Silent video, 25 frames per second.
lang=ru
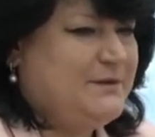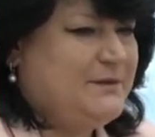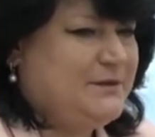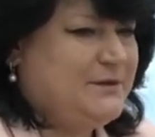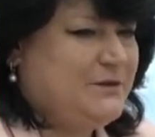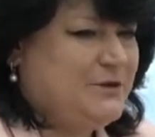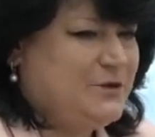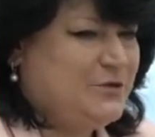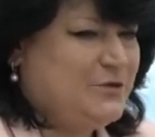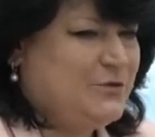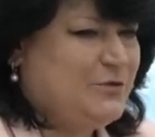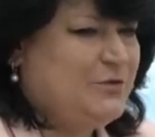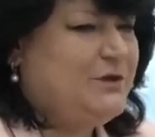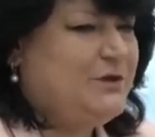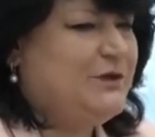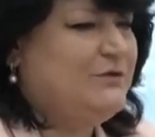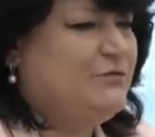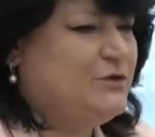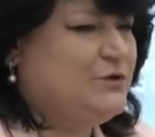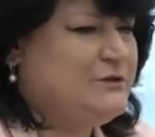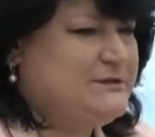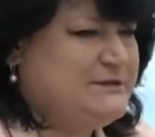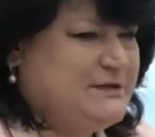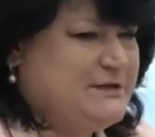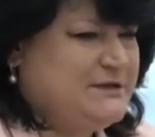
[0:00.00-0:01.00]
Еще.
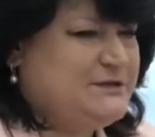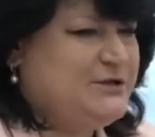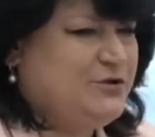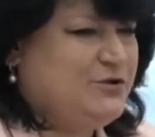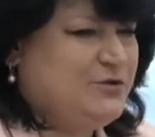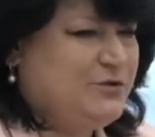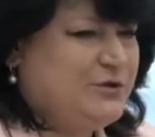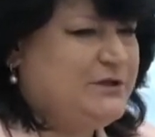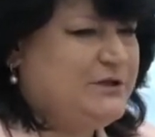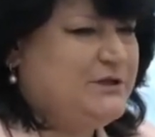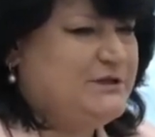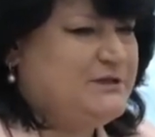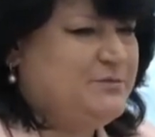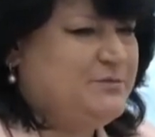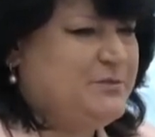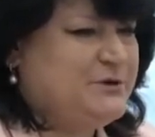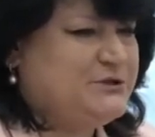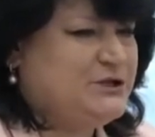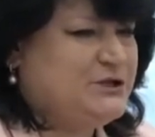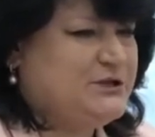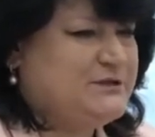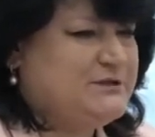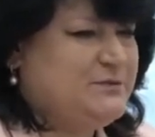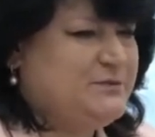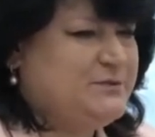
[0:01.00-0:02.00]
Вот здесь щелкните,
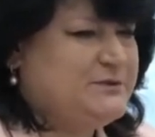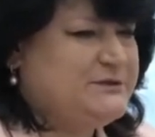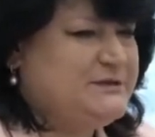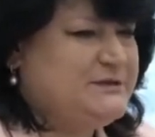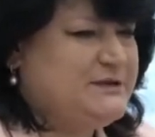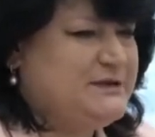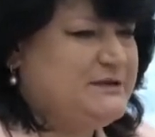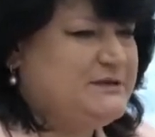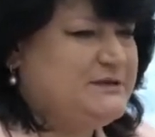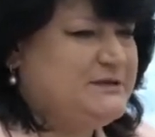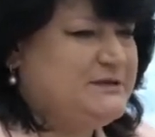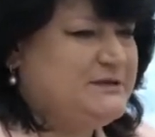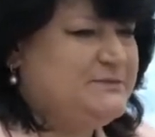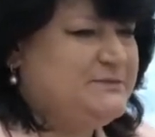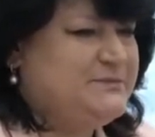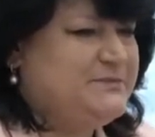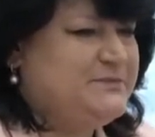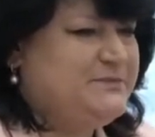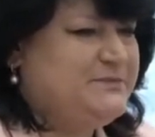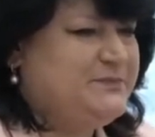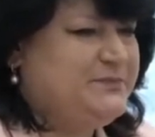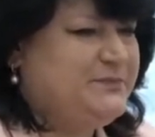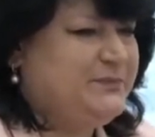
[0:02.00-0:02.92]
пожалуйста, посередине.